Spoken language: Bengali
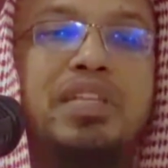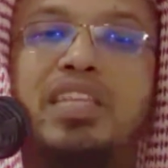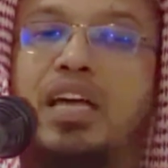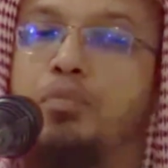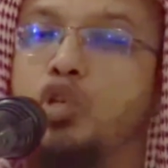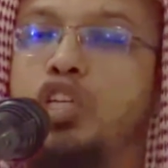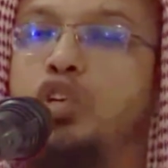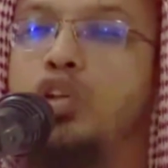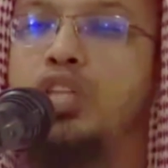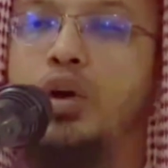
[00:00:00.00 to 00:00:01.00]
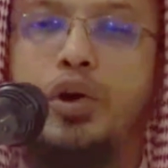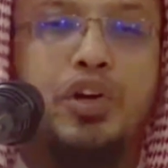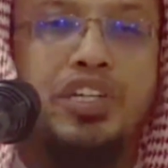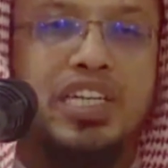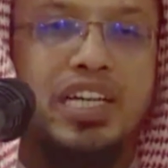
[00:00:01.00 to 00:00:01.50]
মিথ্যার প্রশিক্ষণ দেওয়া
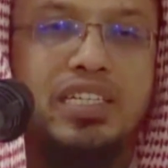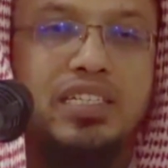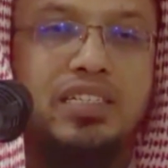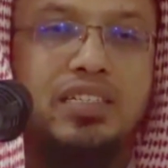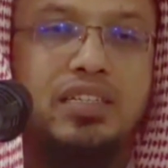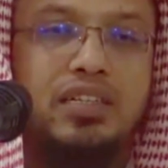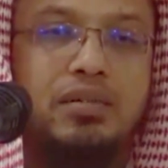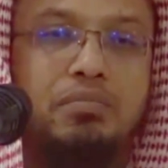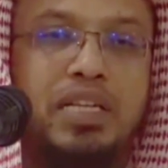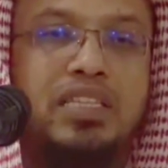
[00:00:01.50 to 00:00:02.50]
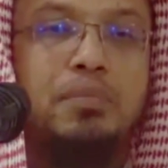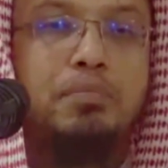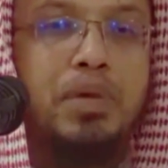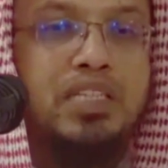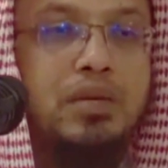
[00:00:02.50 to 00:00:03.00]
হয়ে যায় বাচ্চা
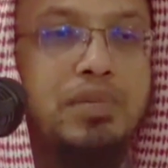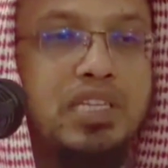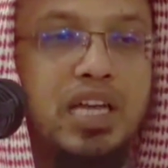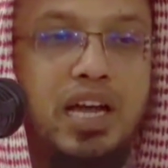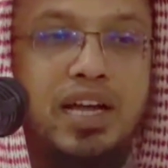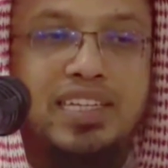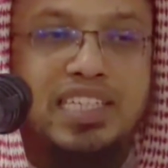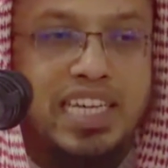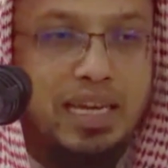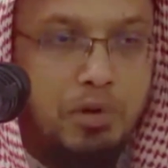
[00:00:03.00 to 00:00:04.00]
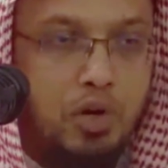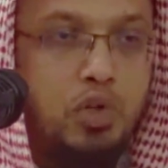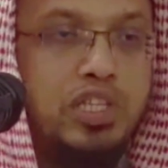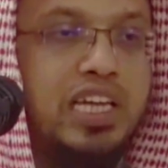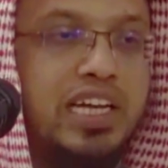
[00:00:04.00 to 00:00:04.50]
বাচ্চা মিথ্যা শিখে বড়
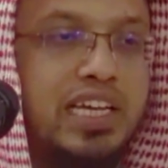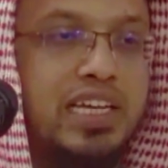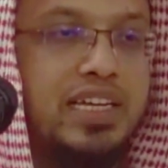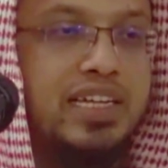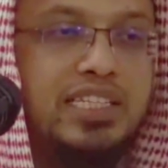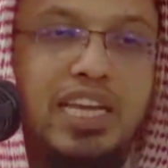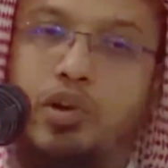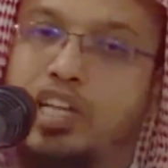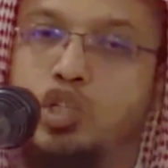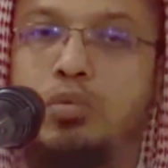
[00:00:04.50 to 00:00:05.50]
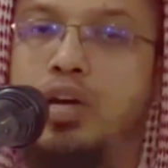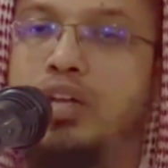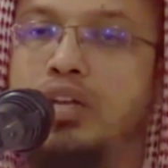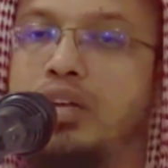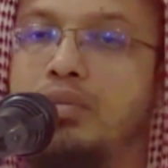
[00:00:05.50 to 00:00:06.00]
হতে থাকে সেও এক
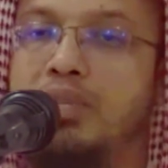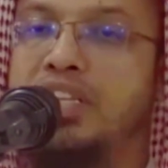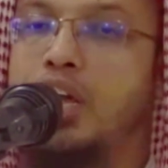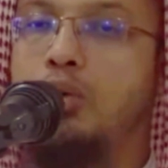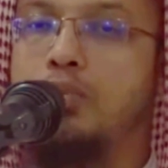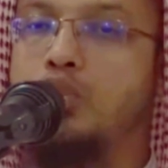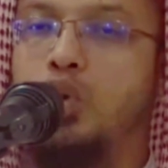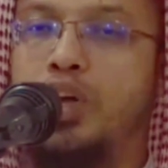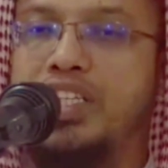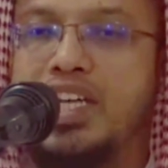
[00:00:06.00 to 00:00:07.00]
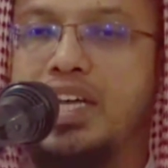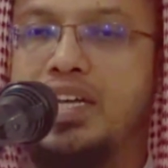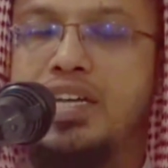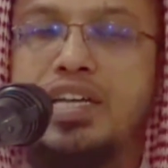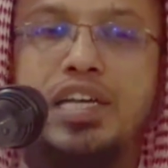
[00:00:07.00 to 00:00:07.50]
সময় মিথ্যায় অভ্যস্ত হয়ে যায়
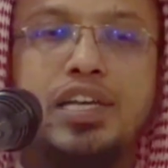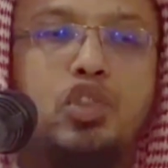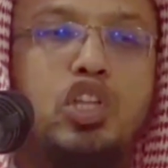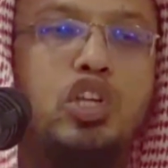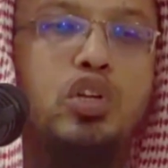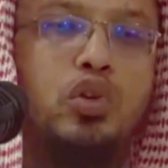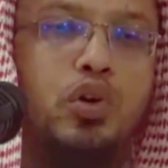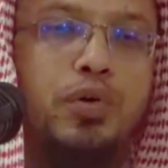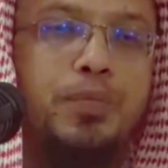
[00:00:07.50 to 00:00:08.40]
দ্বিতীয়ত